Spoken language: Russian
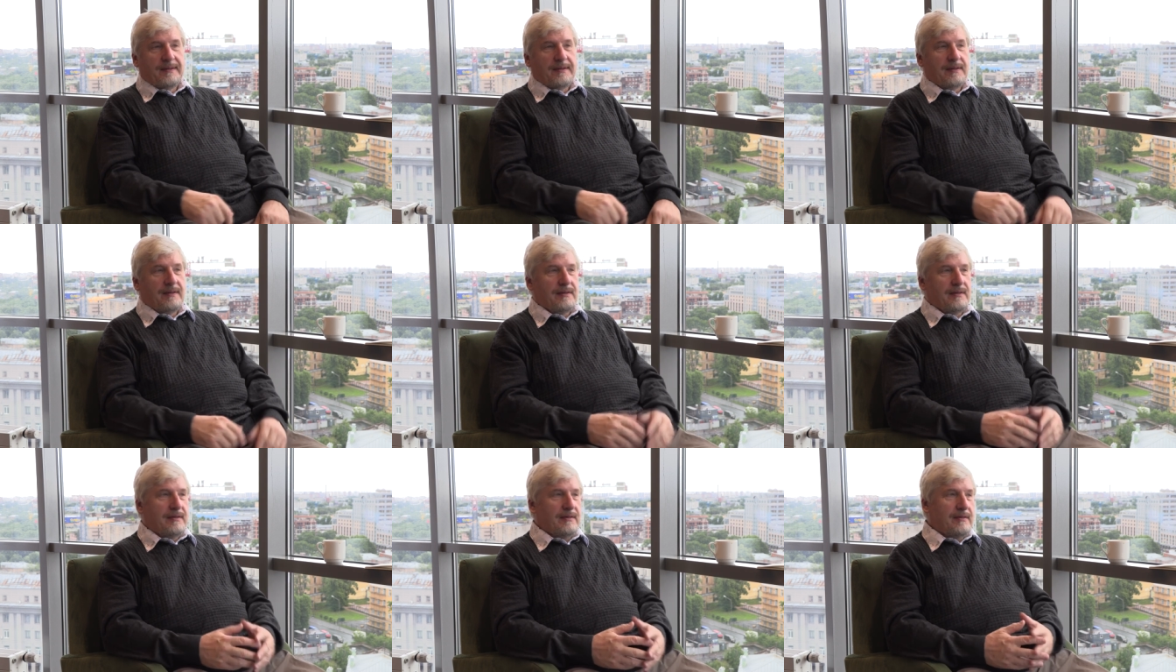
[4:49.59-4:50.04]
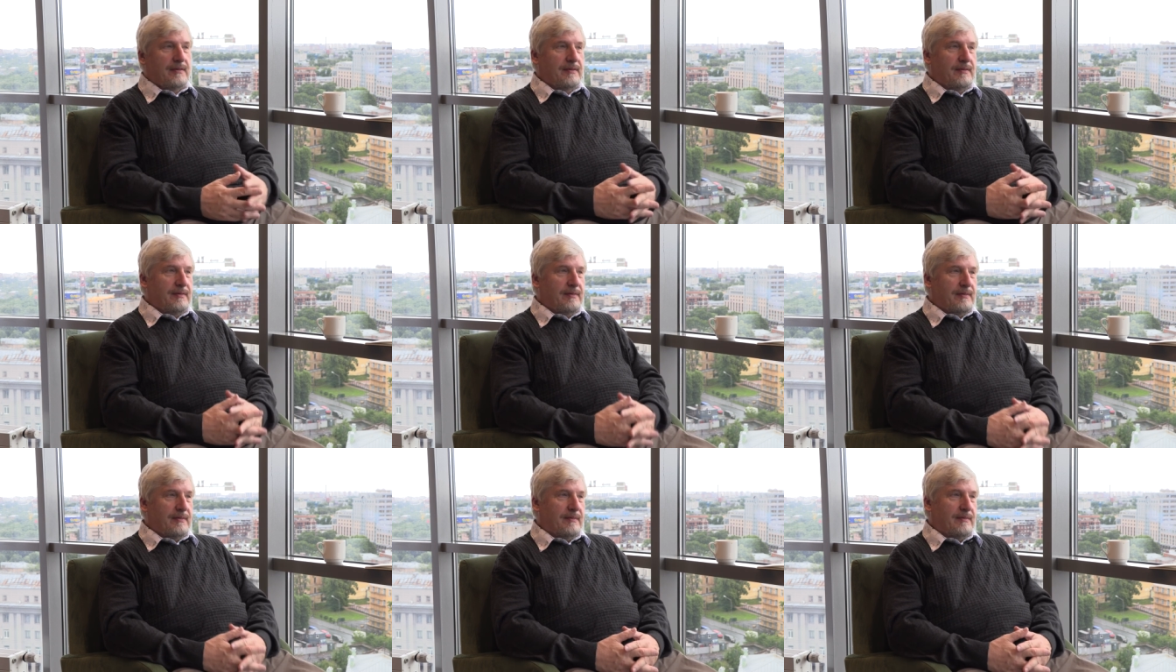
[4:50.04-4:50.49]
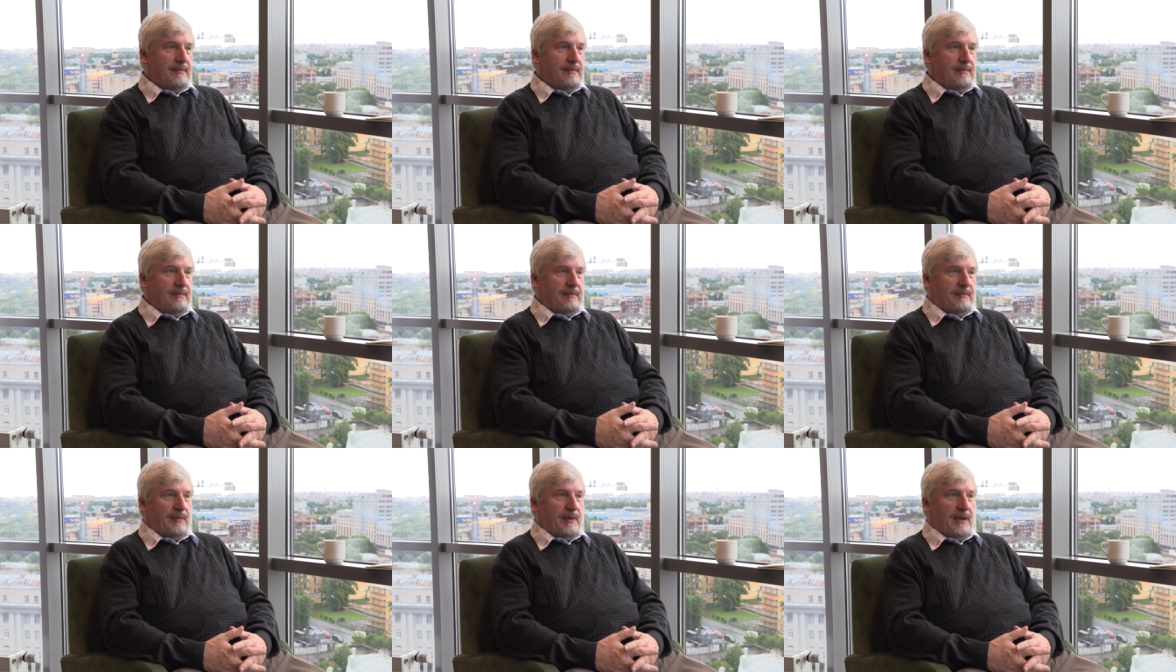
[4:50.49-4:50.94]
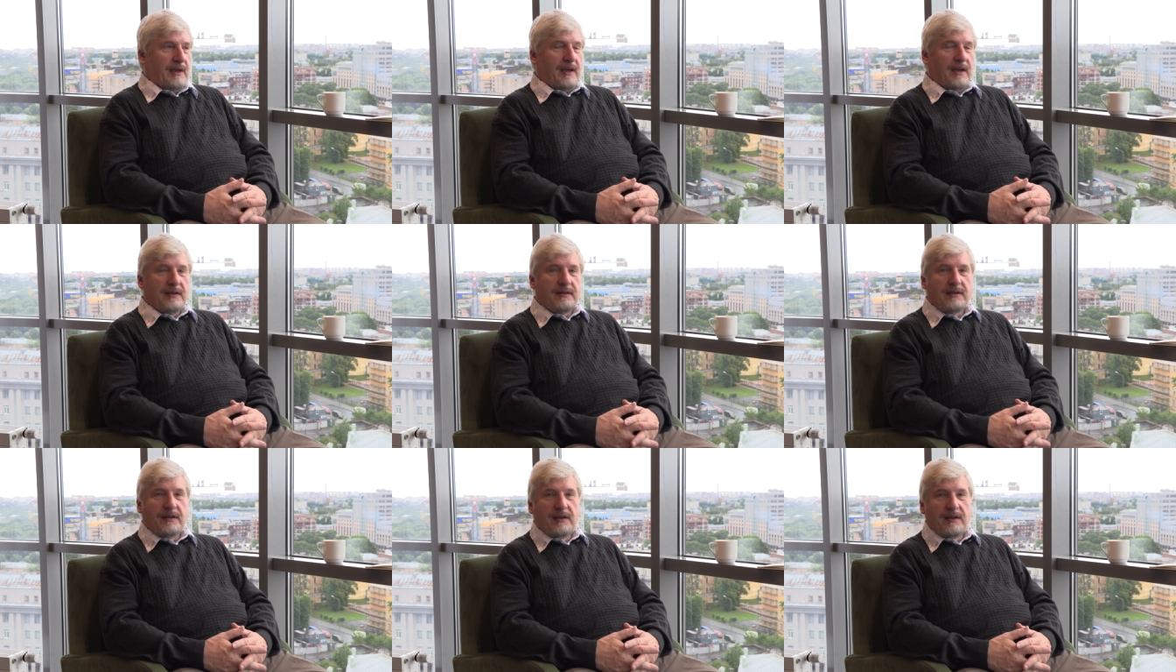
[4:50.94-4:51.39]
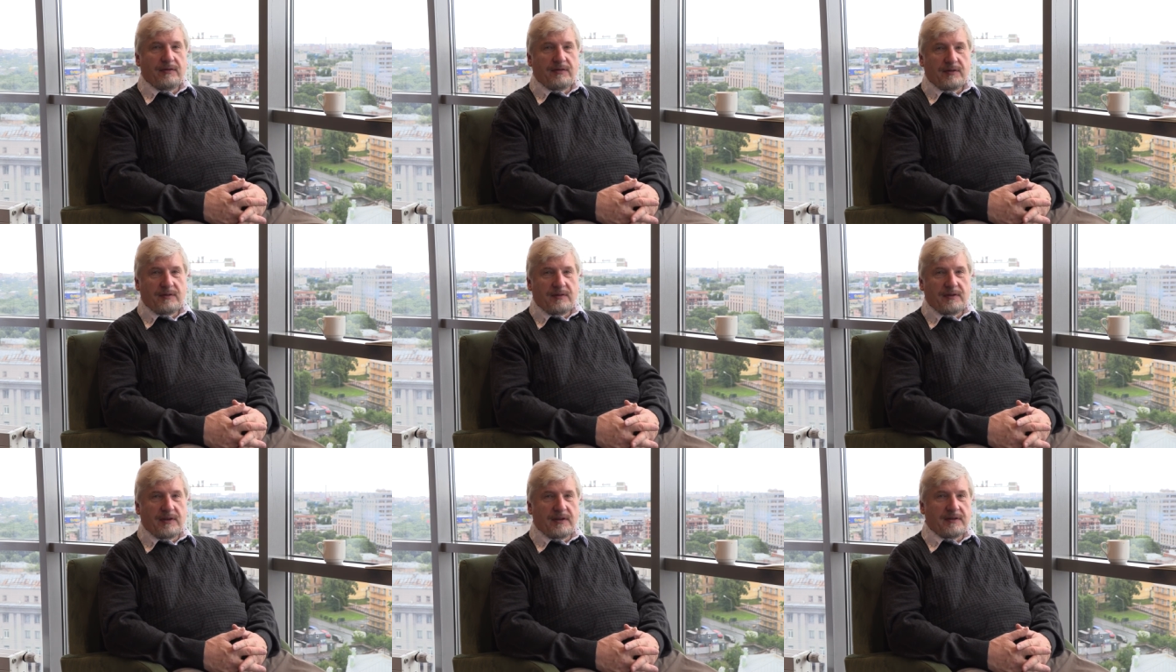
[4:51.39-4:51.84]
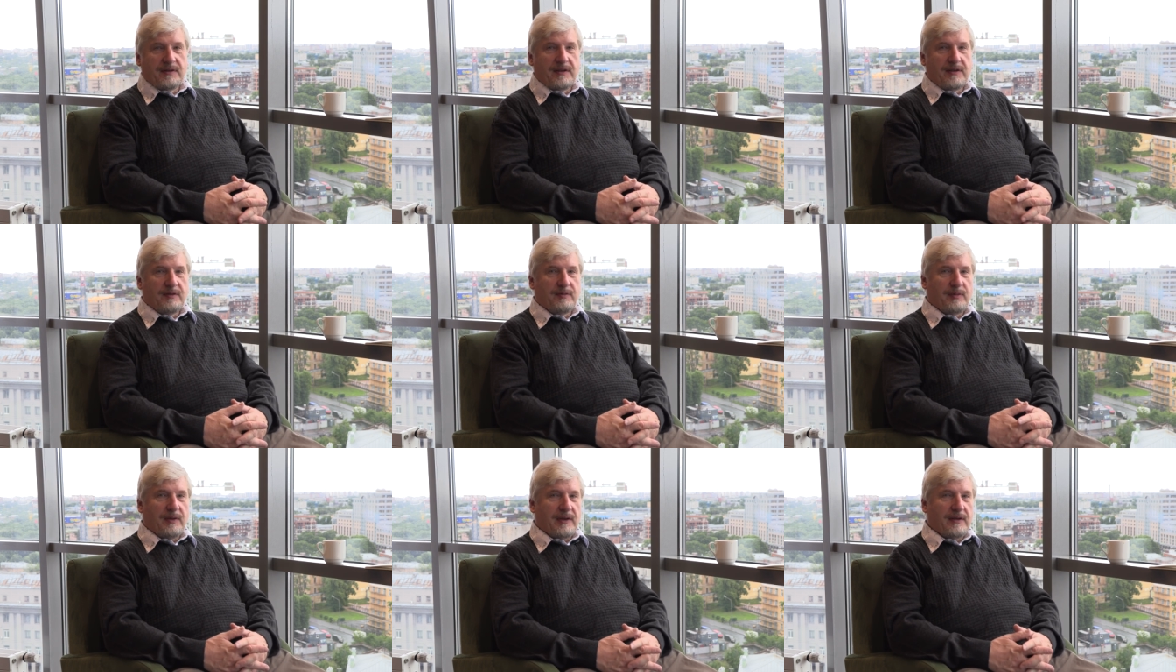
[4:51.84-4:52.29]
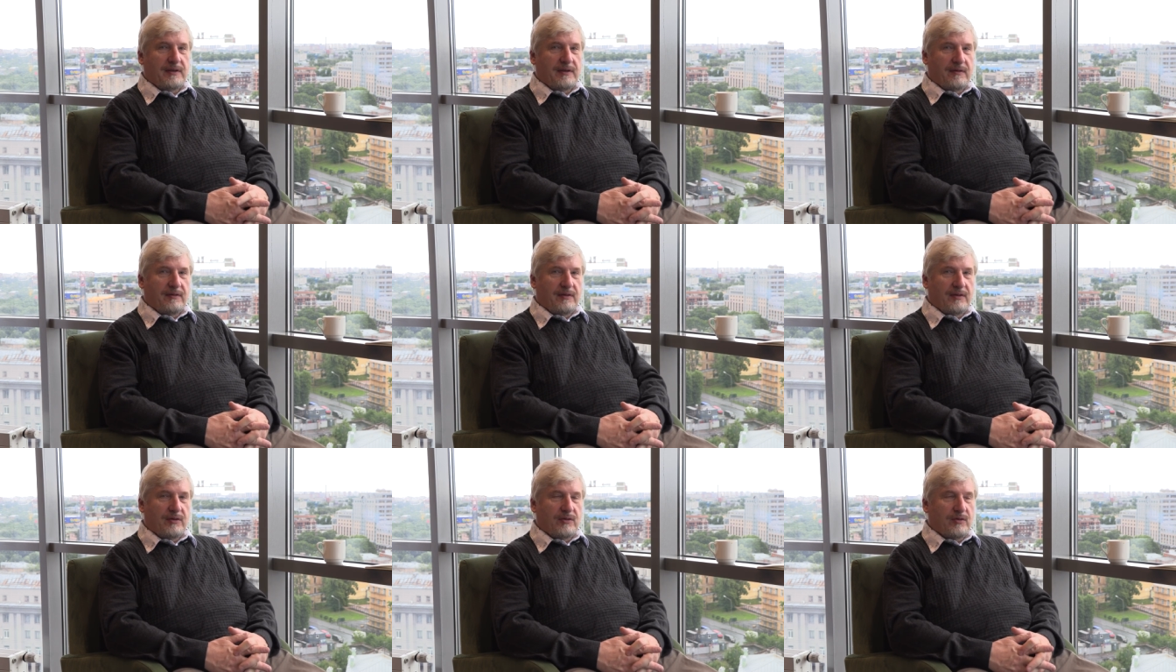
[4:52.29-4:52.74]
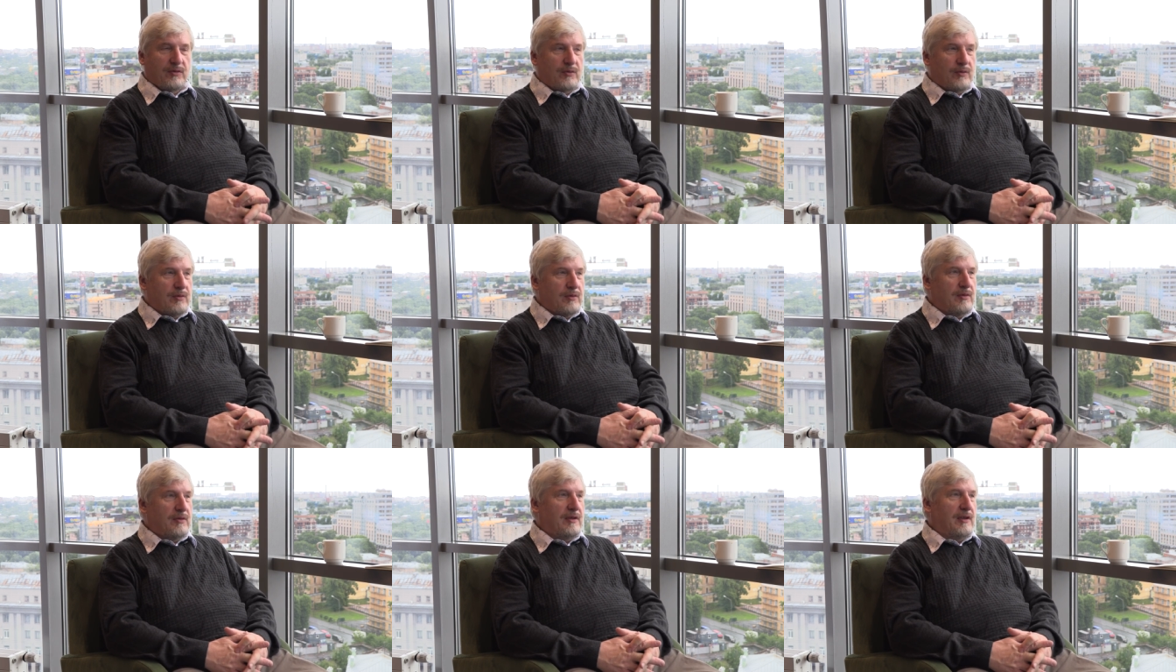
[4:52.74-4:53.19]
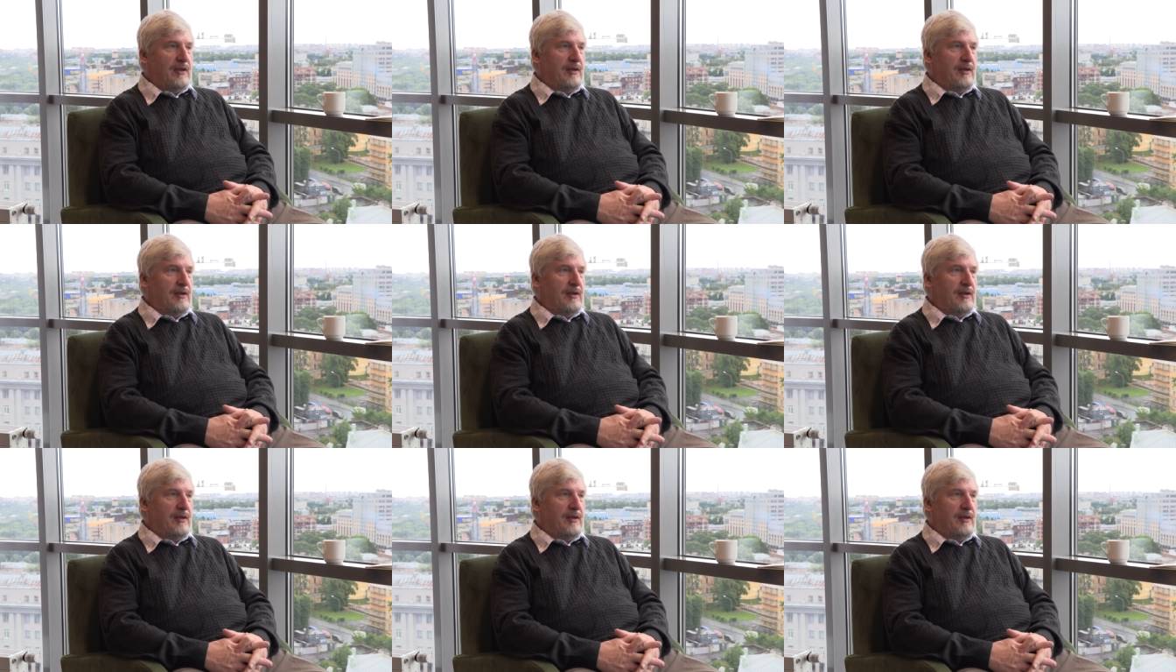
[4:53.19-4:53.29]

э, приходили в судетские спортивные школы,